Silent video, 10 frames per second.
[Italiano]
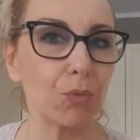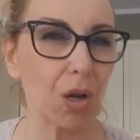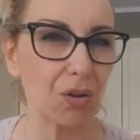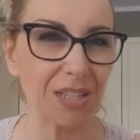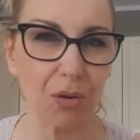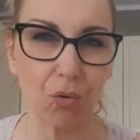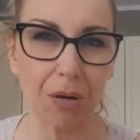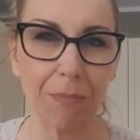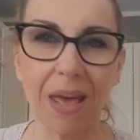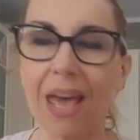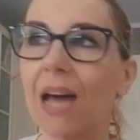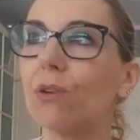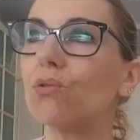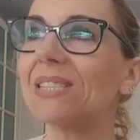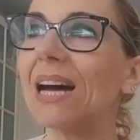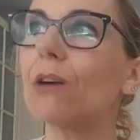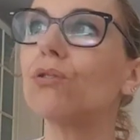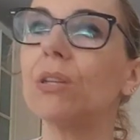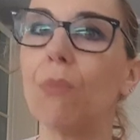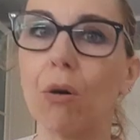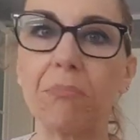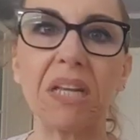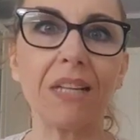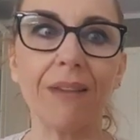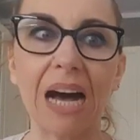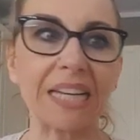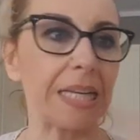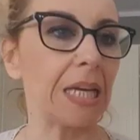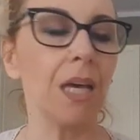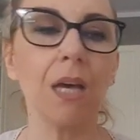una cosa enorme e hanno un sacco di mobili divani